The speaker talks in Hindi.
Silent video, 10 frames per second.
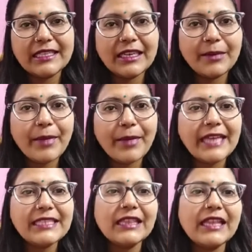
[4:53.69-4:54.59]
जनन पाया
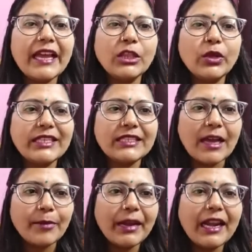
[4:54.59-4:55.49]
जाता है तो
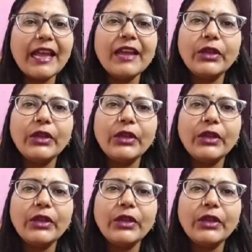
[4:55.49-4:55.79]
एग्जाम्पल है